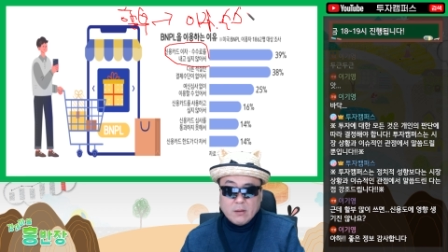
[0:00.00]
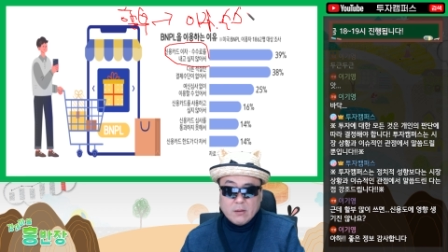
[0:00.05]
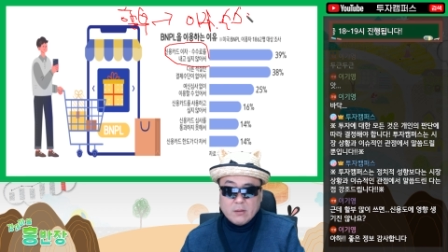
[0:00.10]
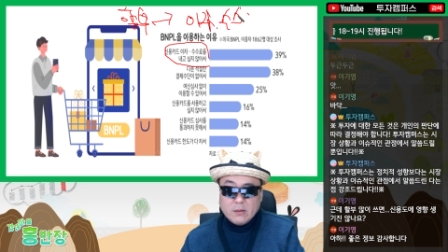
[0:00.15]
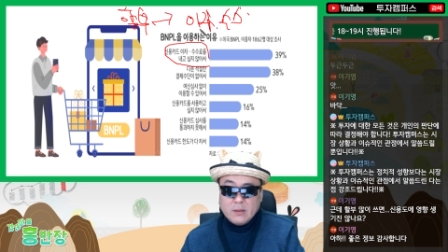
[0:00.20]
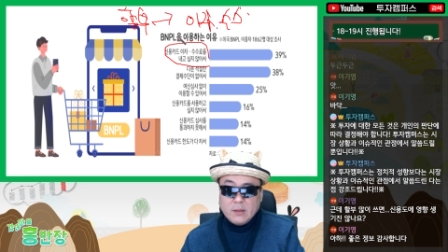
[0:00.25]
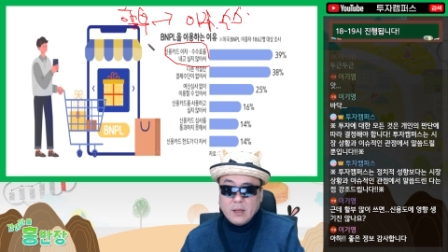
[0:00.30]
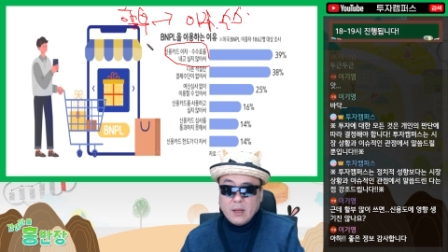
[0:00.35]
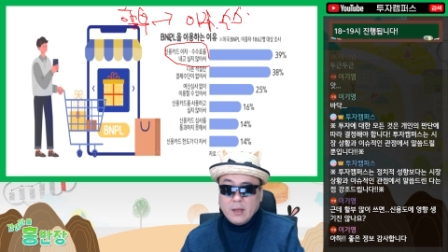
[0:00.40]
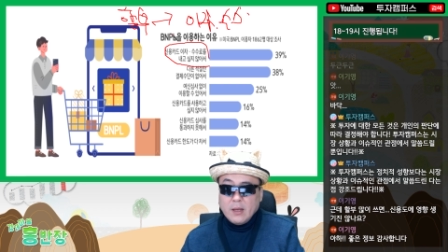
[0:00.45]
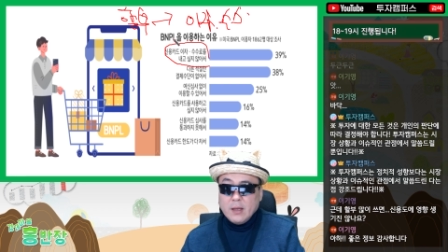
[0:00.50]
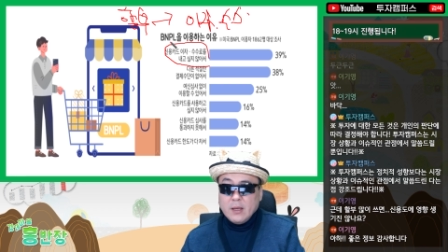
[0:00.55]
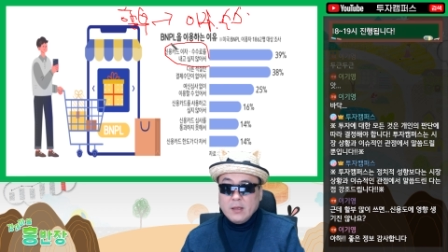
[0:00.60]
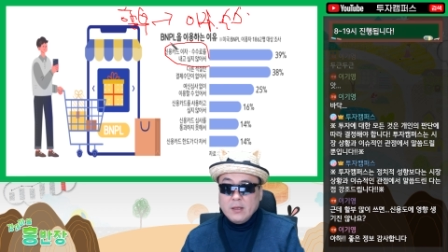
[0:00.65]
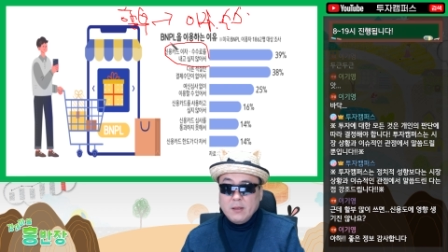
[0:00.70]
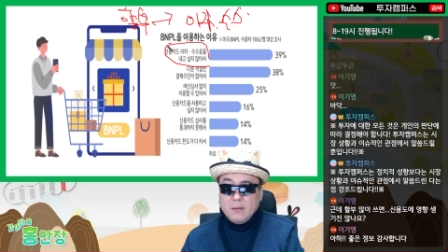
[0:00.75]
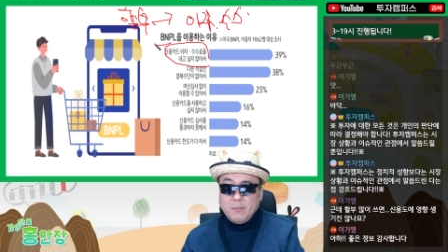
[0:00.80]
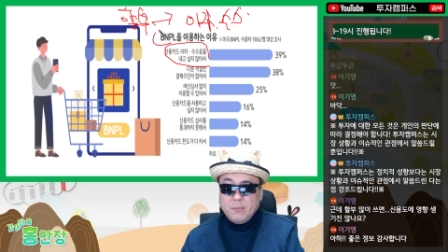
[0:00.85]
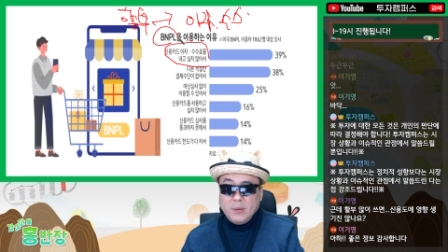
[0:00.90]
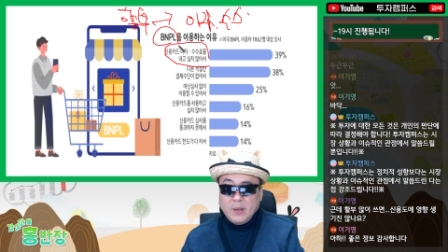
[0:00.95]
근데
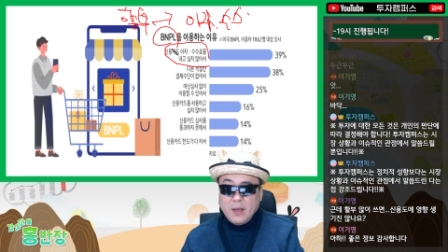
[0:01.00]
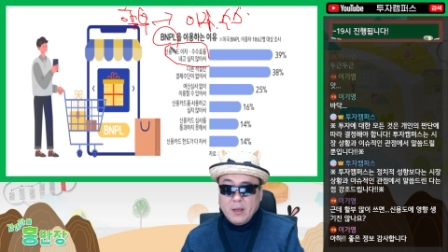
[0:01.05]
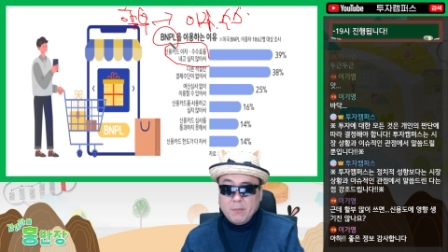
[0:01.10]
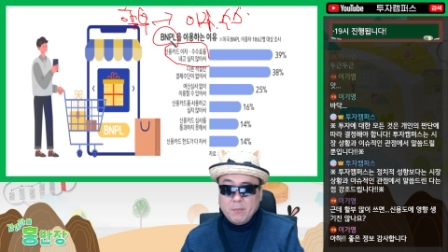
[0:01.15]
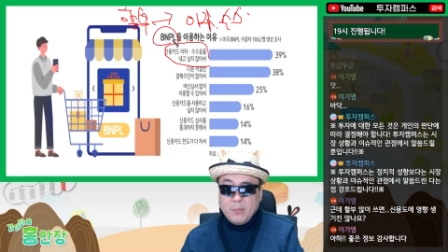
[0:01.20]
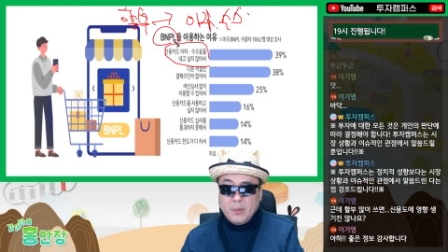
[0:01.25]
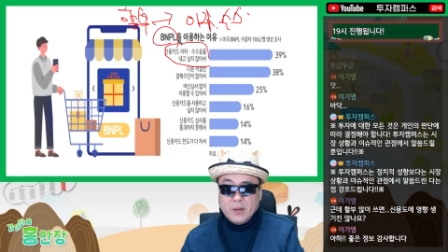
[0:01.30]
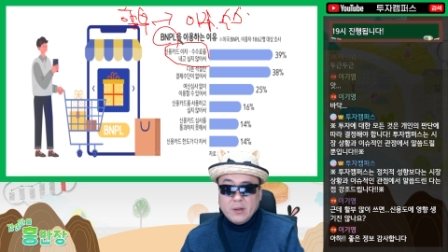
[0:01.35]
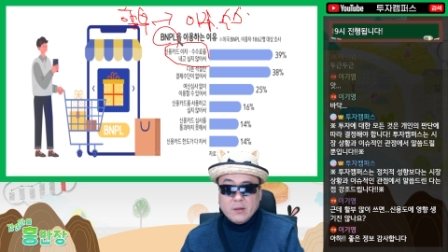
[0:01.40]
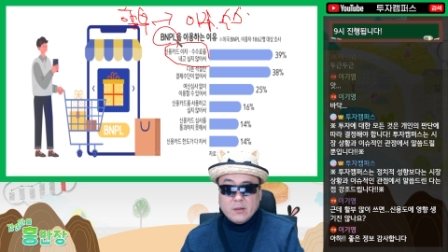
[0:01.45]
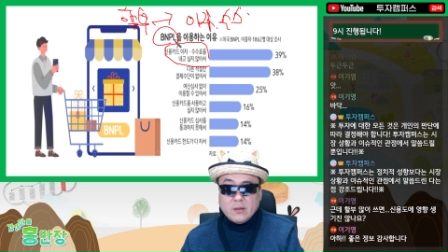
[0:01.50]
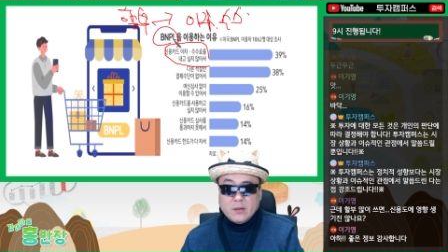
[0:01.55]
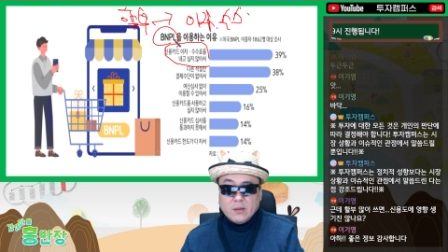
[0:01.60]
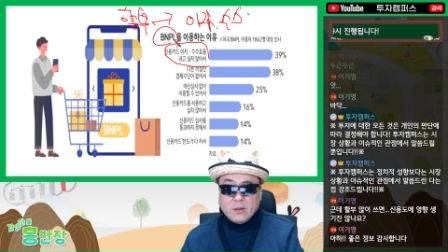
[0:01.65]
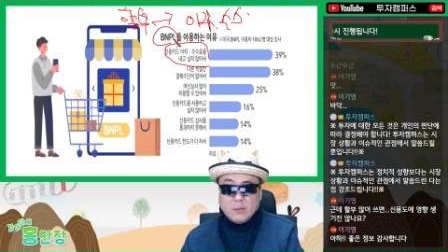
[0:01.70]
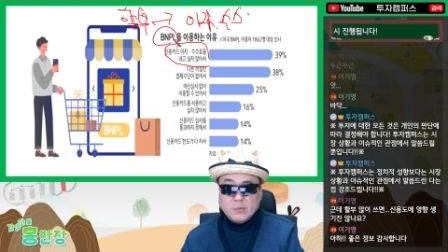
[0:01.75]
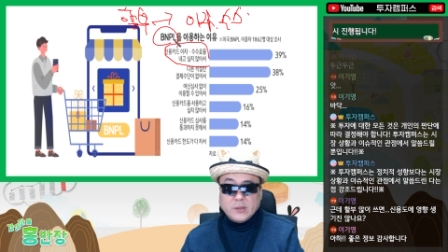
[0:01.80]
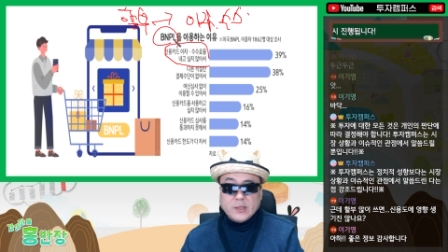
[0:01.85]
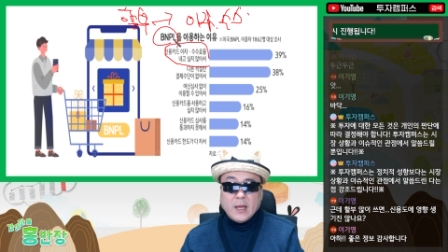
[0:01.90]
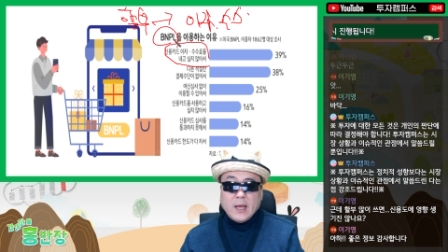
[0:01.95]
이 BNPL은 그거
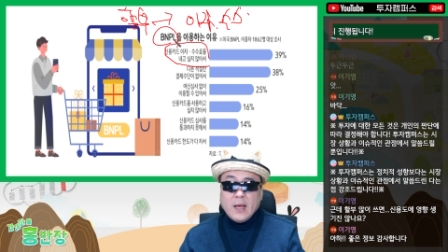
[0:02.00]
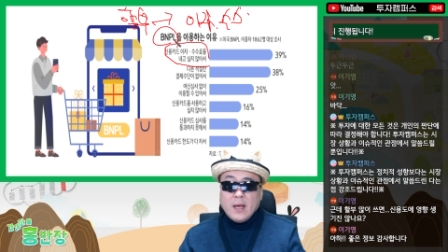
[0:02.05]
없지.